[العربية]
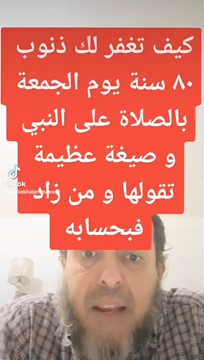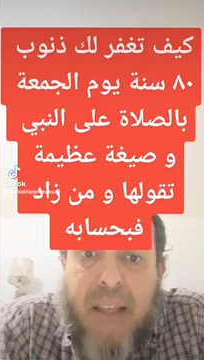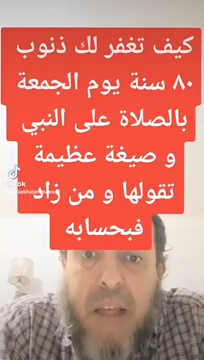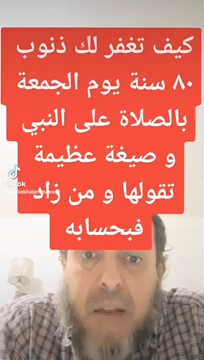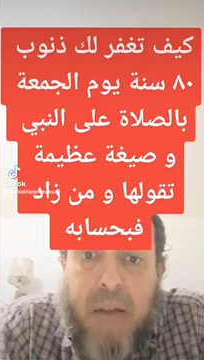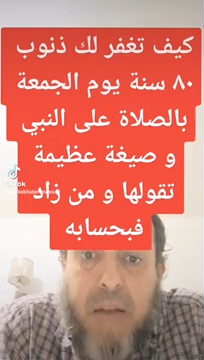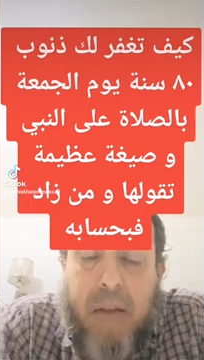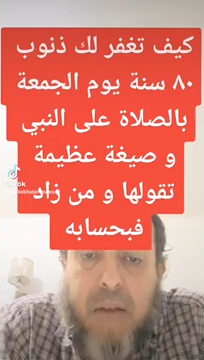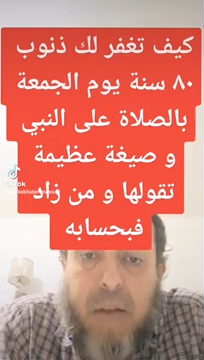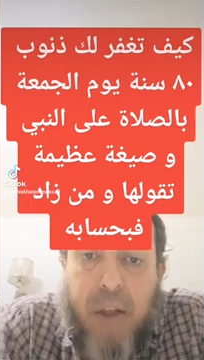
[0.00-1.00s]
علي
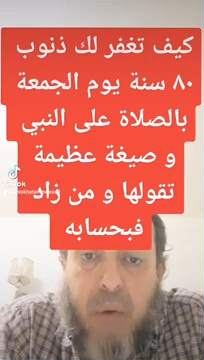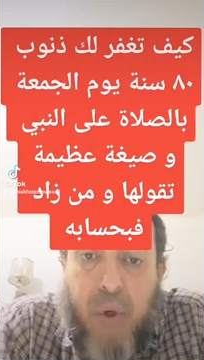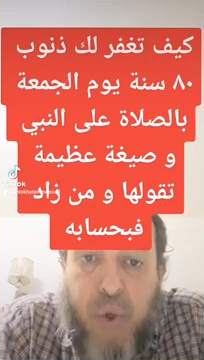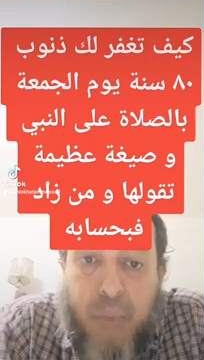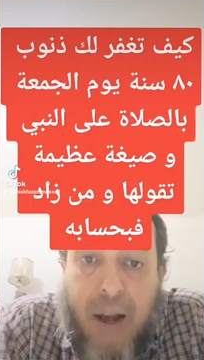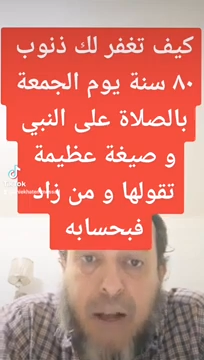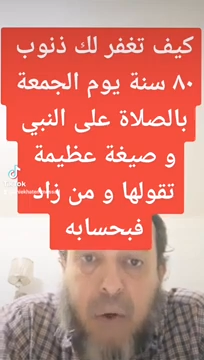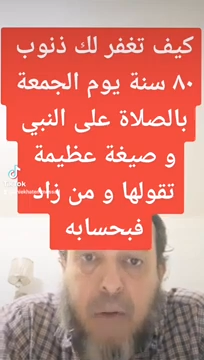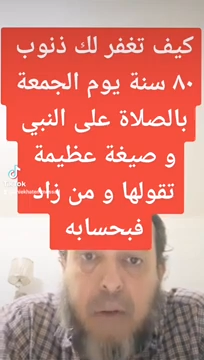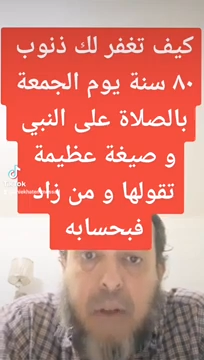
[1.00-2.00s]
يوم الجمعه
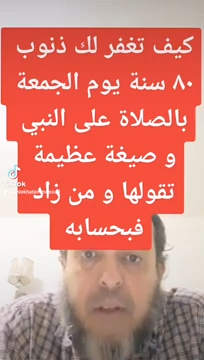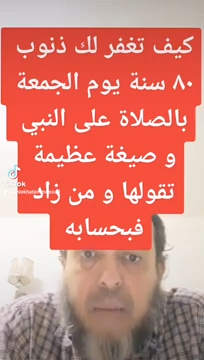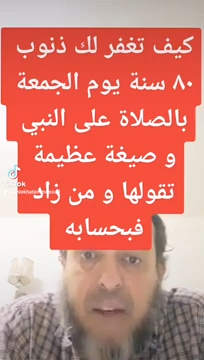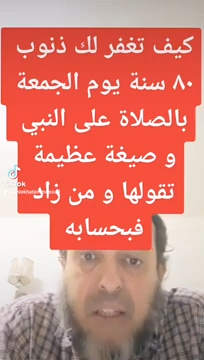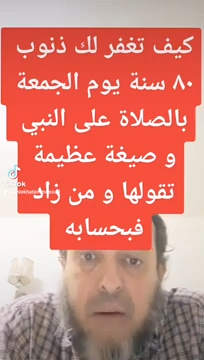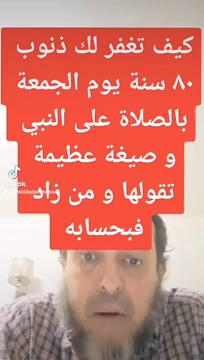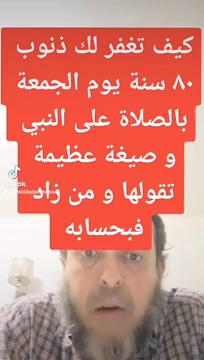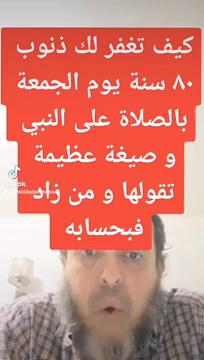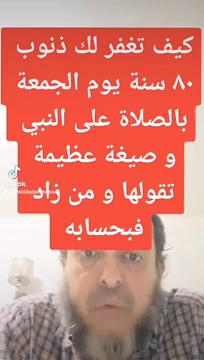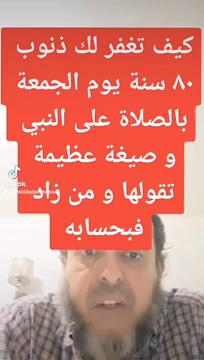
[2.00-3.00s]
80
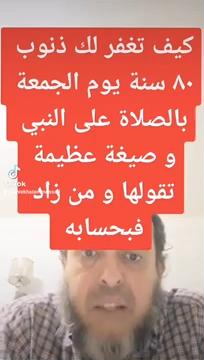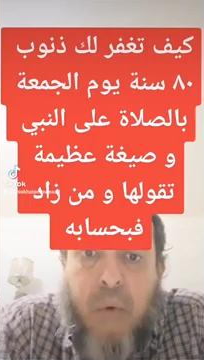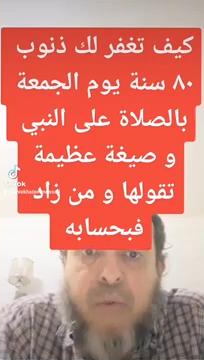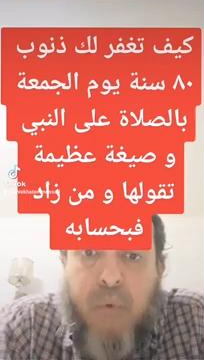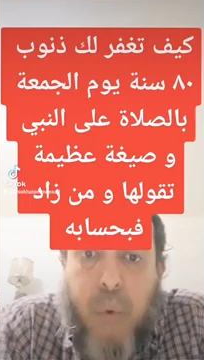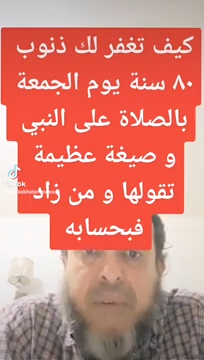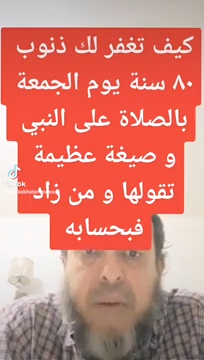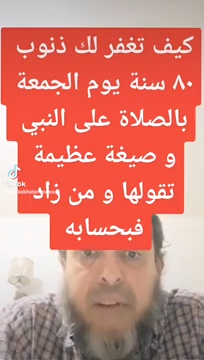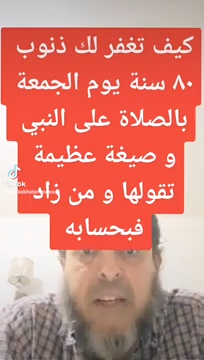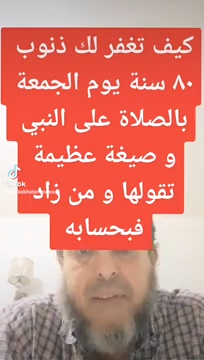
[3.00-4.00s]
مره غفرت له ذنوب
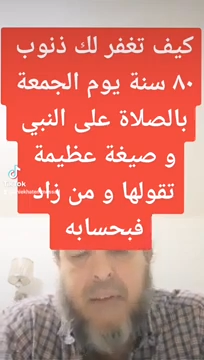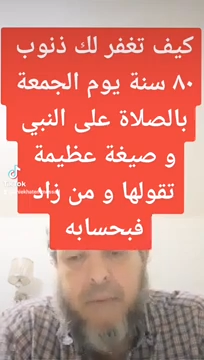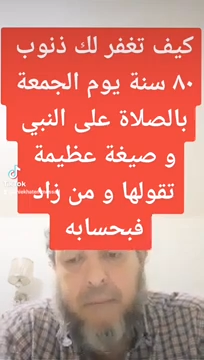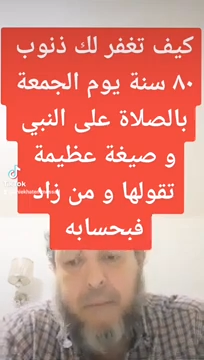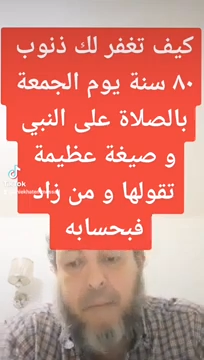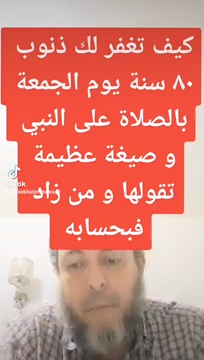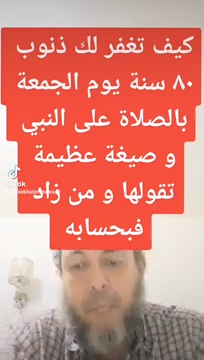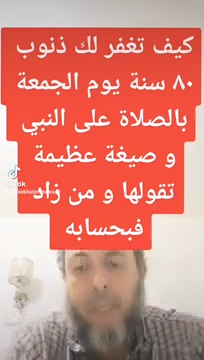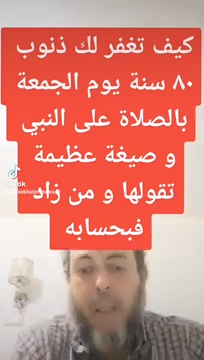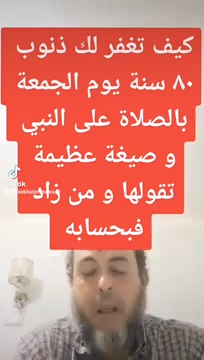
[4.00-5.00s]
80 سنه
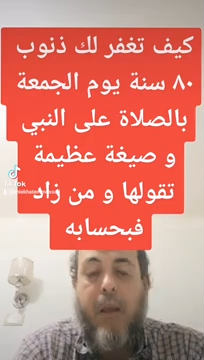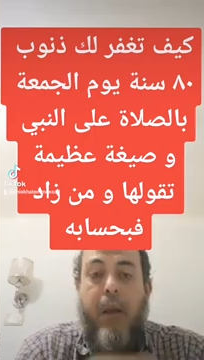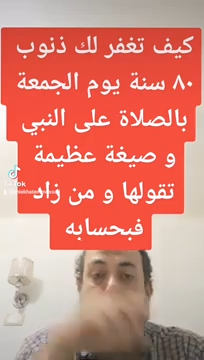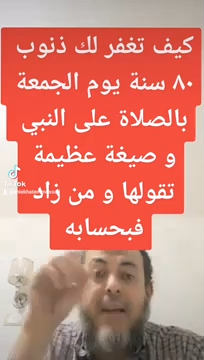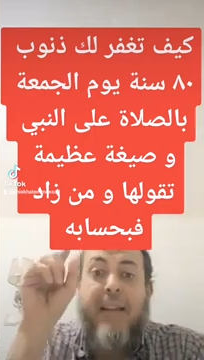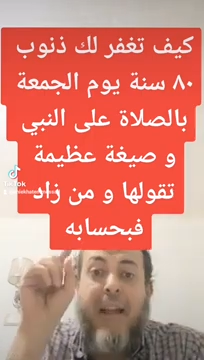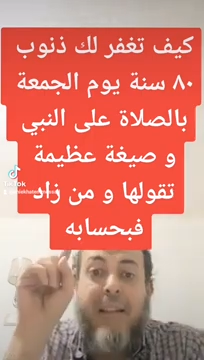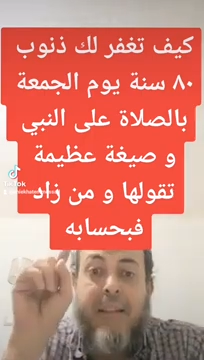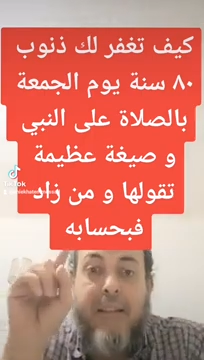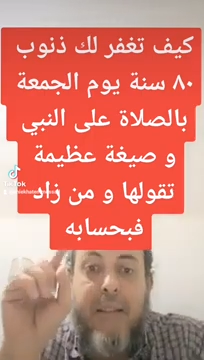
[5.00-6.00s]
هذا
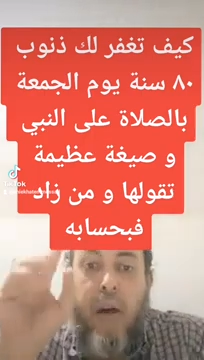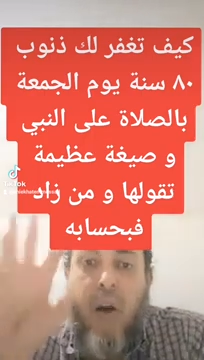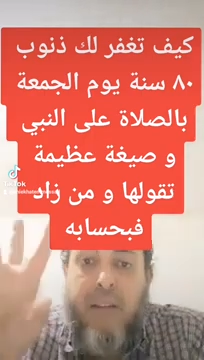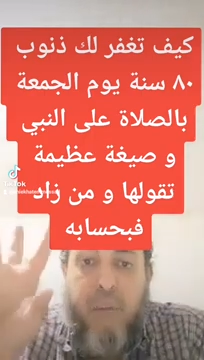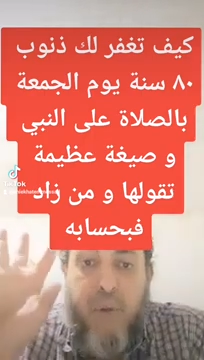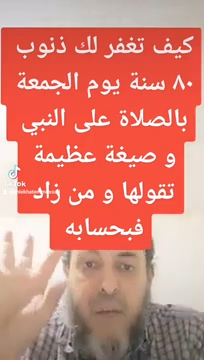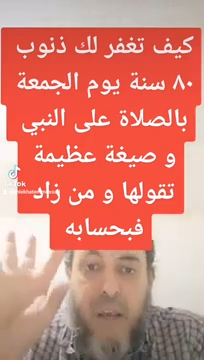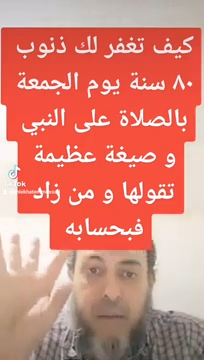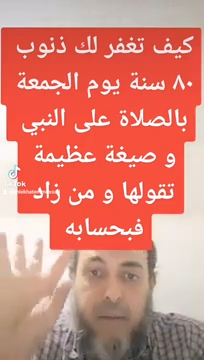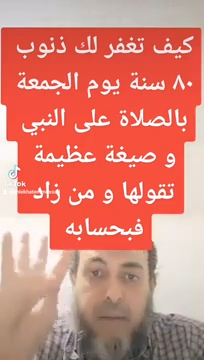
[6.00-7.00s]
الحديث له اكثر من
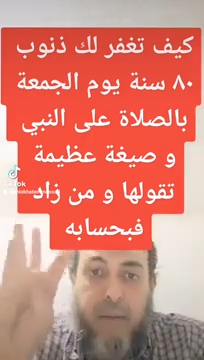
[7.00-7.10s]
شاهد